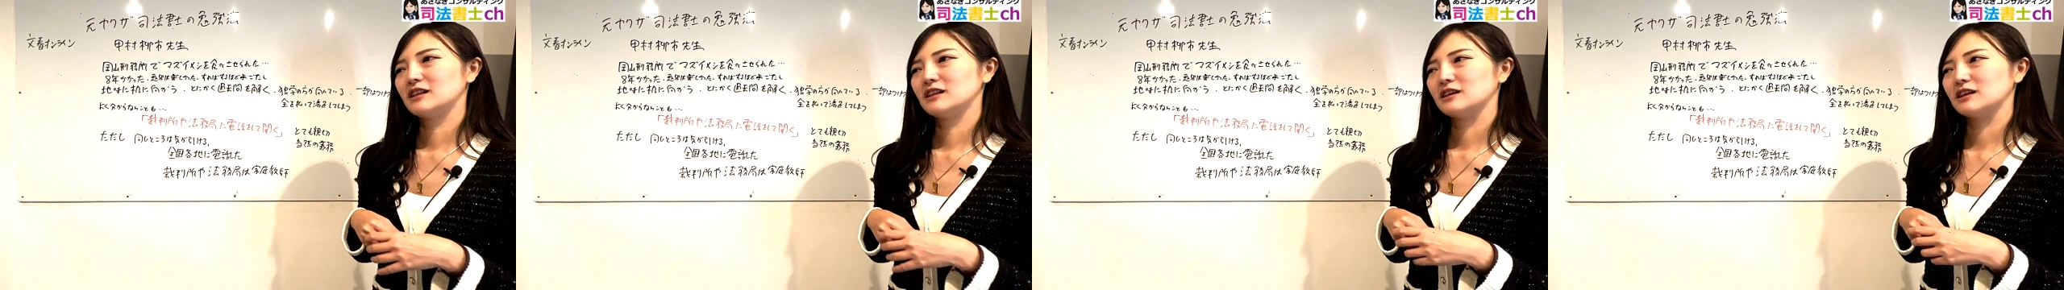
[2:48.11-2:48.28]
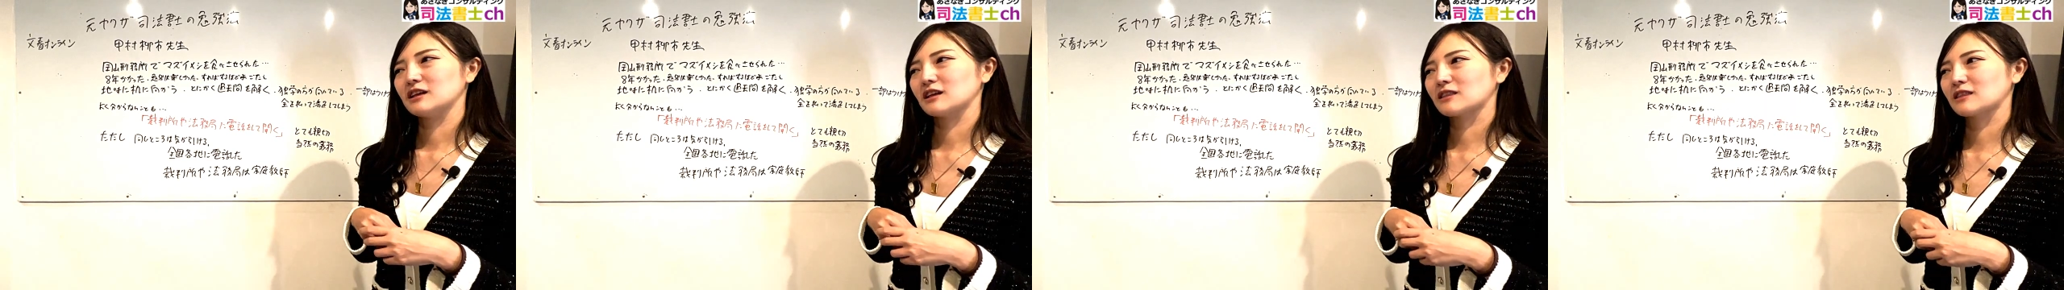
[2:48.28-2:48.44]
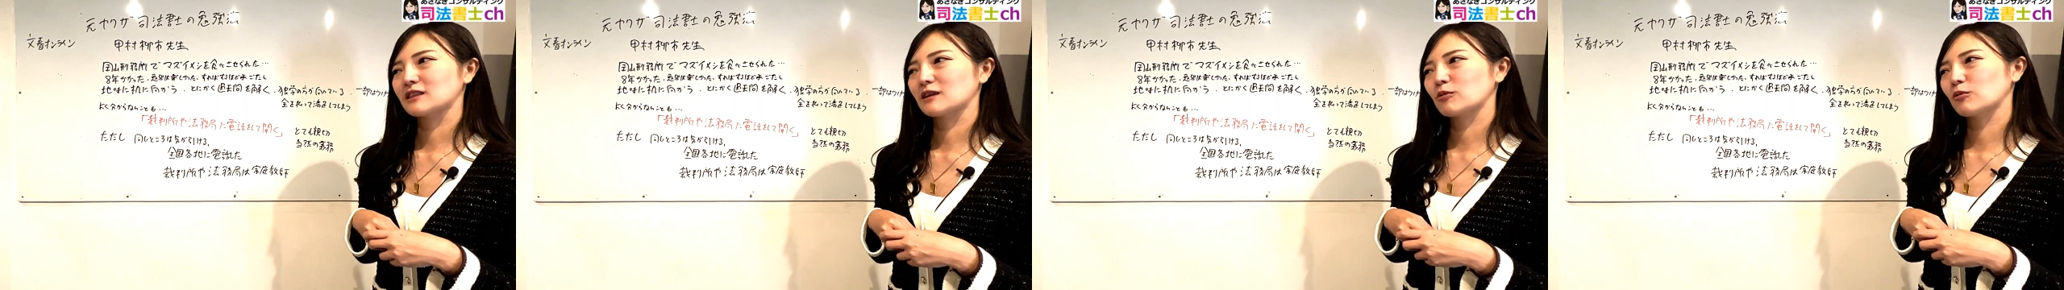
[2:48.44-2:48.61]

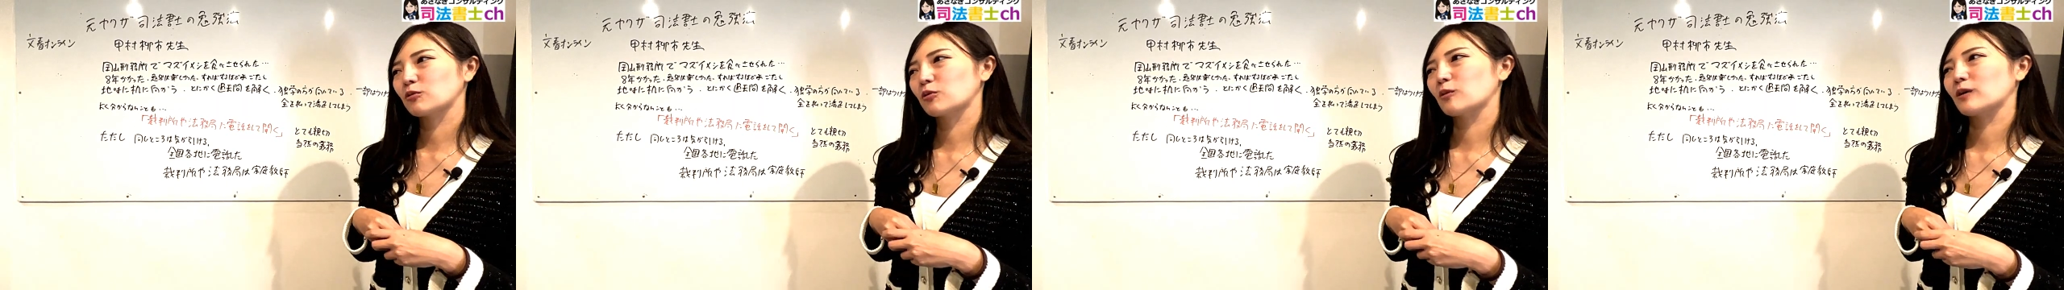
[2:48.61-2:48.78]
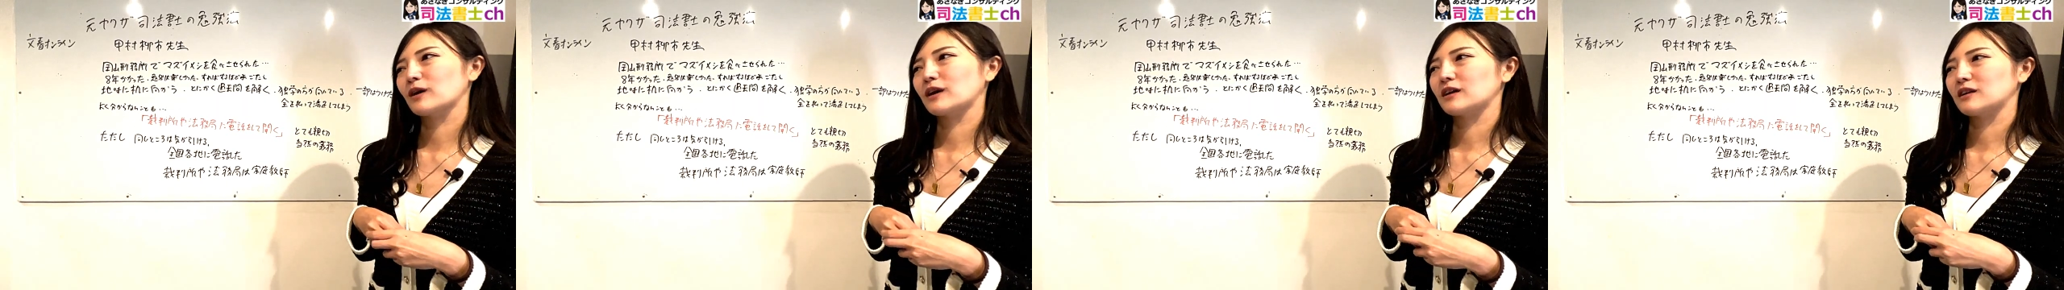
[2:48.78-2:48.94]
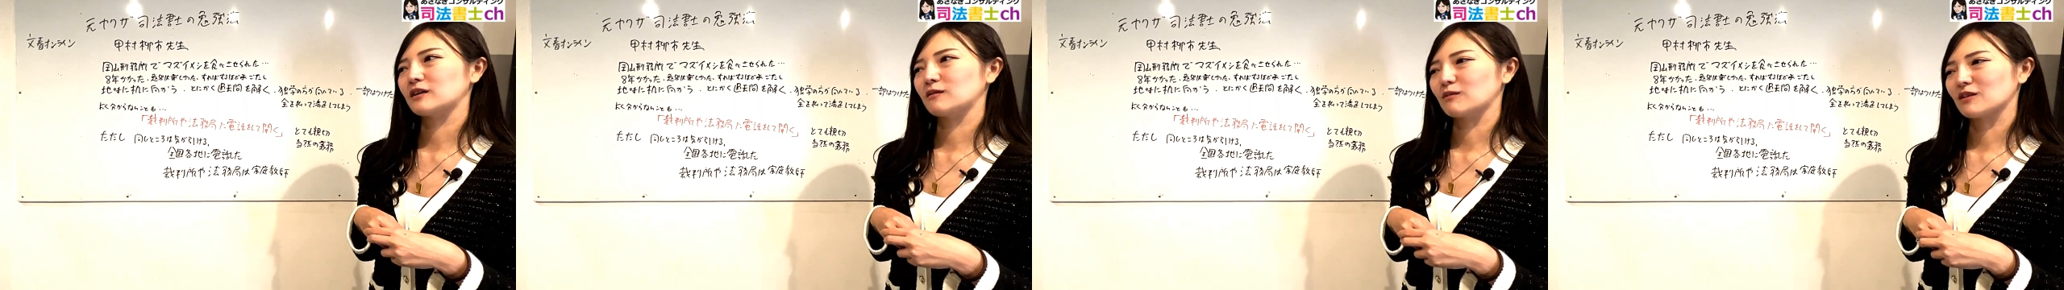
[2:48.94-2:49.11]
やったこと
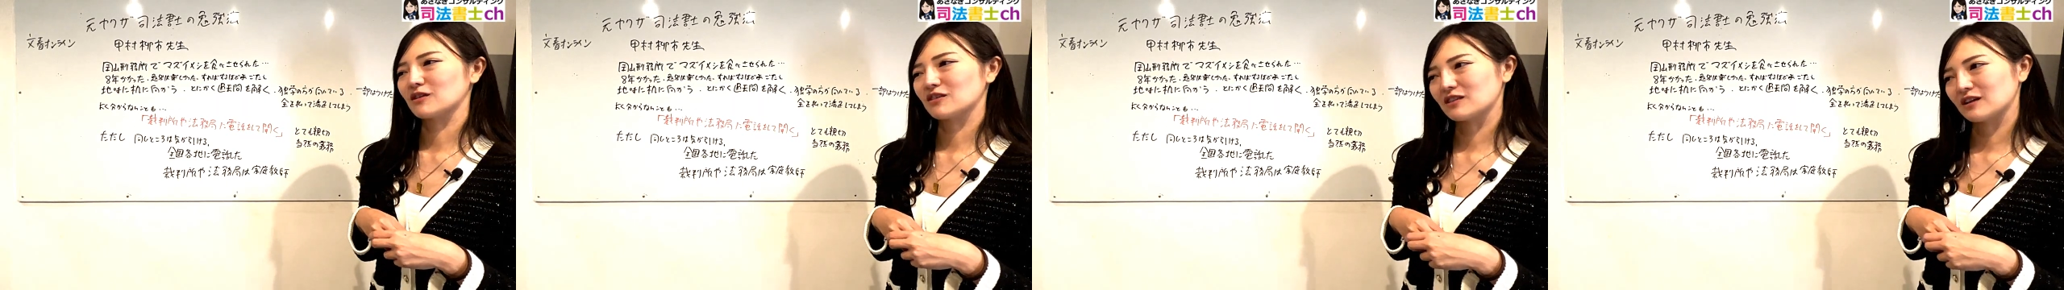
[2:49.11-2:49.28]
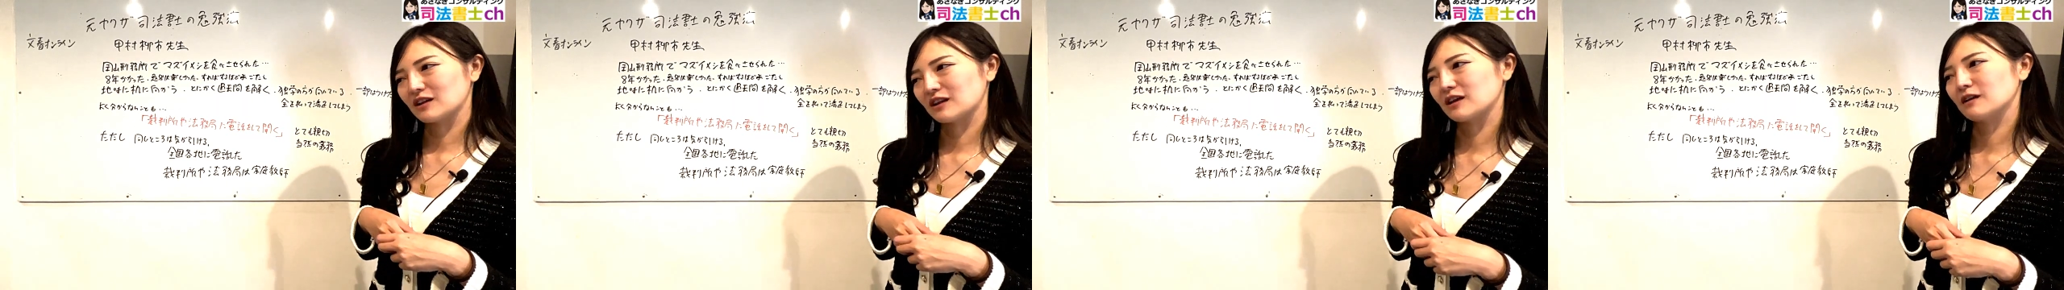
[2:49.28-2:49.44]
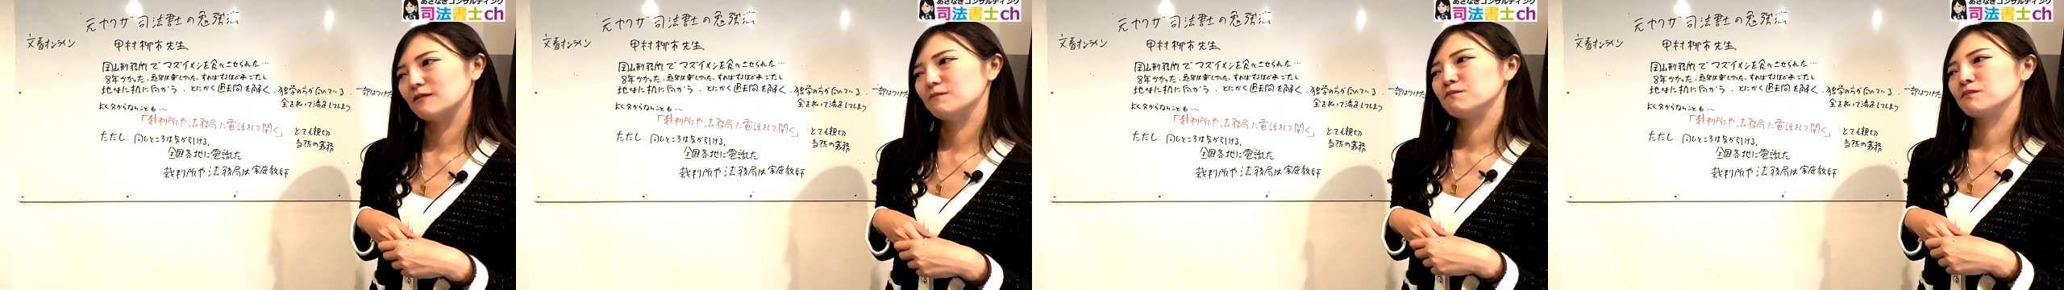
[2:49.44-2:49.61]
がありました
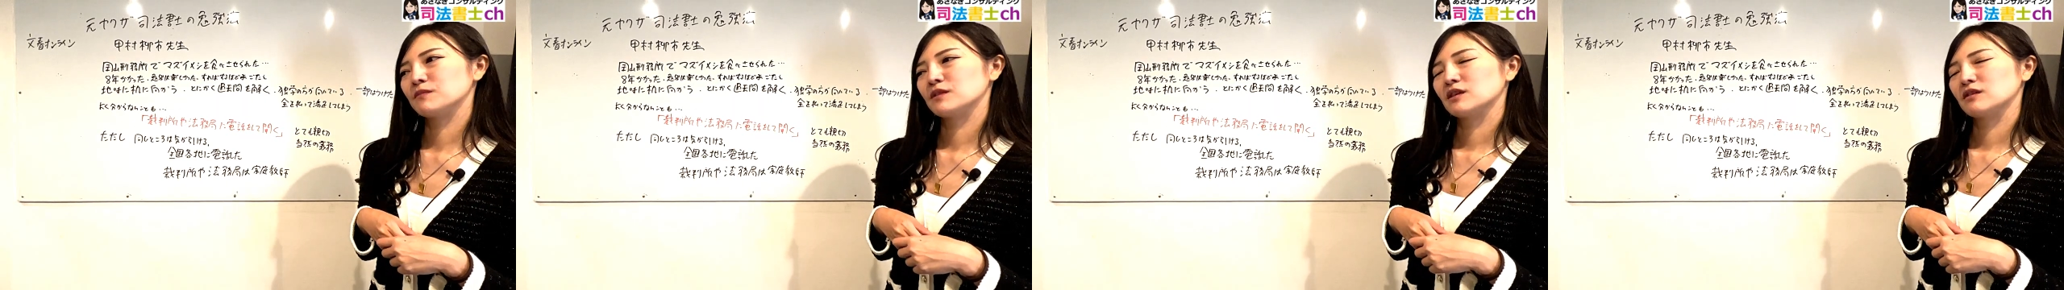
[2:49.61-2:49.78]
ね。